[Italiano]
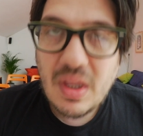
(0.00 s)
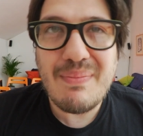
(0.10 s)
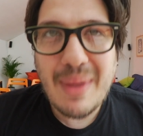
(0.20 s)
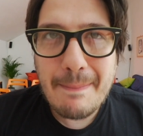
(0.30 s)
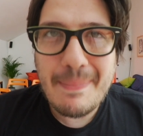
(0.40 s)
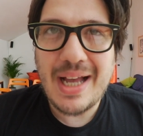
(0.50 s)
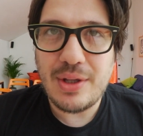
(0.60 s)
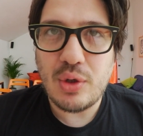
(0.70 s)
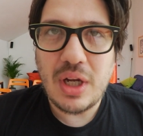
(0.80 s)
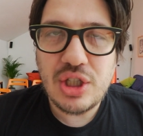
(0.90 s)
Ma
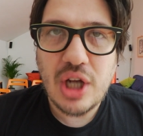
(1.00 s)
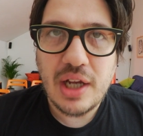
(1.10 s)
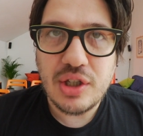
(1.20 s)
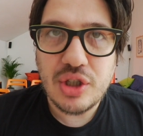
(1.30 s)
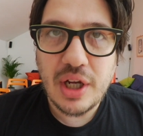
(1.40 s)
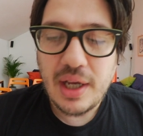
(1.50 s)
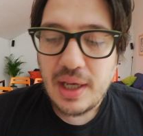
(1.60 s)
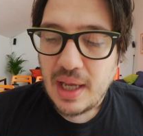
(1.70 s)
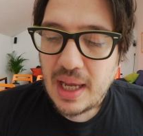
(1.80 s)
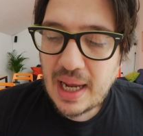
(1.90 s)
bando alle ciance
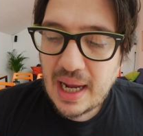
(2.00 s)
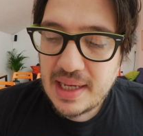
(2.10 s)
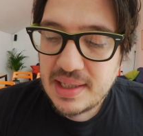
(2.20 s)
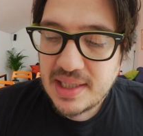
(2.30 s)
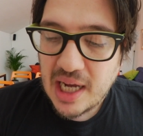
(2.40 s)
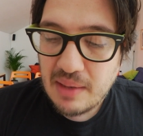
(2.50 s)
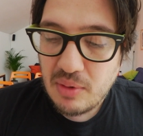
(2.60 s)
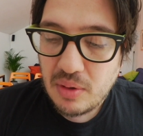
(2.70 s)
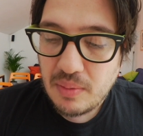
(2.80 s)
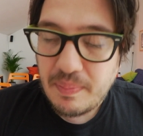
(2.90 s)
e
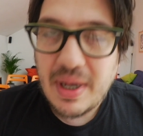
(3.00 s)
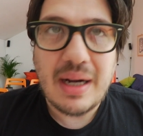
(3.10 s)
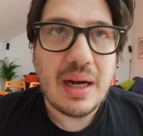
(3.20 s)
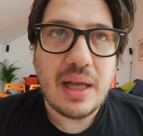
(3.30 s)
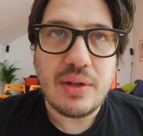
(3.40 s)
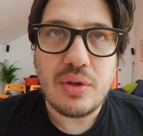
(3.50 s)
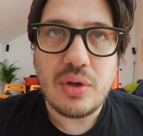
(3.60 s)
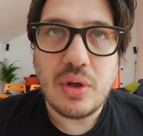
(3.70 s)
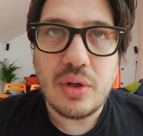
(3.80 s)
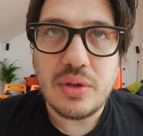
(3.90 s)
iniziamo
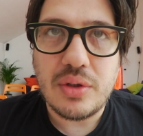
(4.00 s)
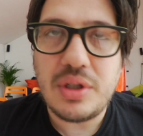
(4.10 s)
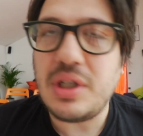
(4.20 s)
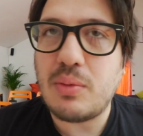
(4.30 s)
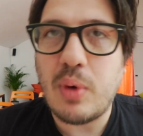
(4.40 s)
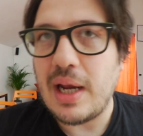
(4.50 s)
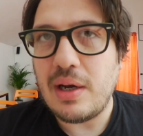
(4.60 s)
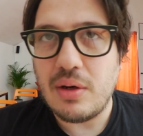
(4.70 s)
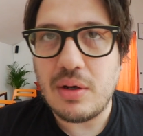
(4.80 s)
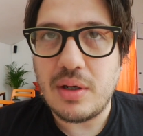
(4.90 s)
parlando di
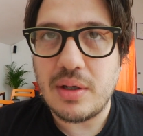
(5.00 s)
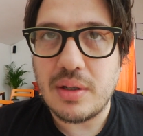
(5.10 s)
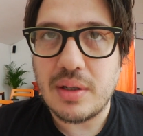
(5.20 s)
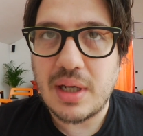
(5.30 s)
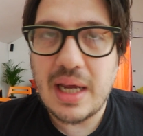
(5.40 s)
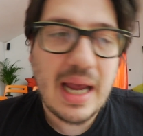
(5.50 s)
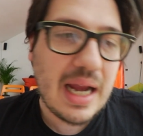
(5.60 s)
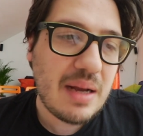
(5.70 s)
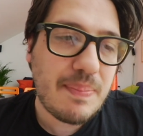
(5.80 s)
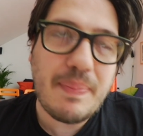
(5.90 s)
quello che è
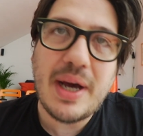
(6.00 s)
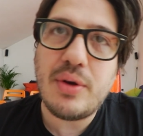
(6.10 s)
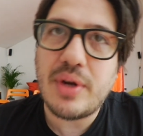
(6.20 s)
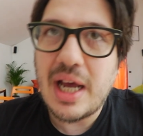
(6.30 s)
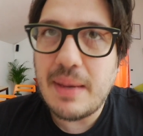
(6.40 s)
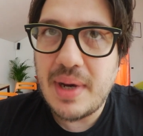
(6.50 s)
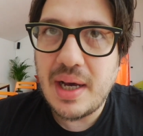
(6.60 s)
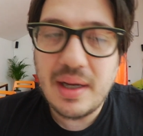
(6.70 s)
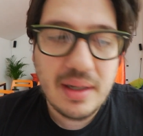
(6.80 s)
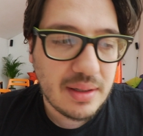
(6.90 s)
il
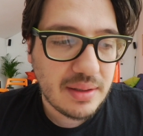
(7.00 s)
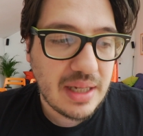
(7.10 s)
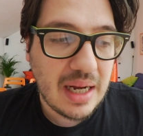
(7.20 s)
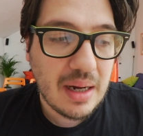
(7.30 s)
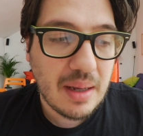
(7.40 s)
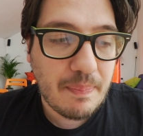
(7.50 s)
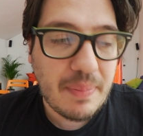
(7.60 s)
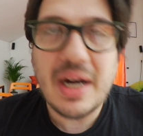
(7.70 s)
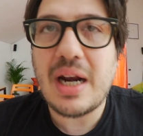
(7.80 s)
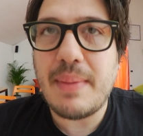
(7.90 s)
panorama del
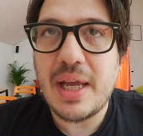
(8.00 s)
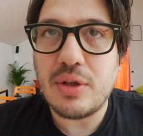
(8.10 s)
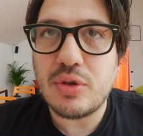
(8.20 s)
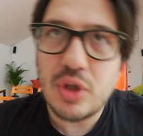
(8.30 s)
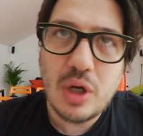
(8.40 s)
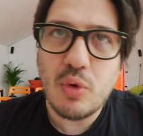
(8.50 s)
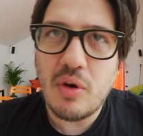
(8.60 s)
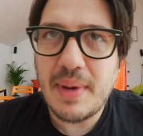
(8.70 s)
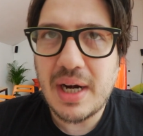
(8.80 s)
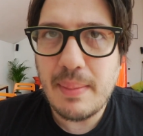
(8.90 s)
Parlamento, del
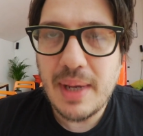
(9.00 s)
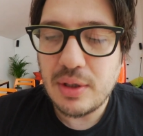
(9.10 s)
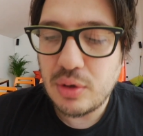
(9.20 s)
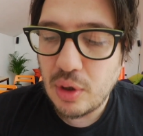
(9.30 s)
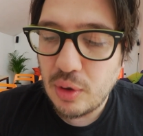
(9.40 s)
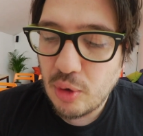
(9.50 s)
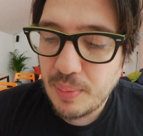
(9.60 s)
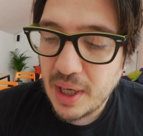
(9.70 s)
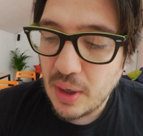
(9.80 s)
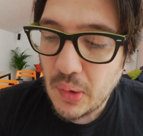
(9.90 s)
nuovo Parlamento
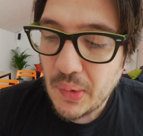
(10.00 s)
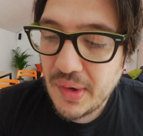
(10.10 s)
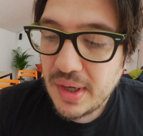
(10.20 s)
europeo.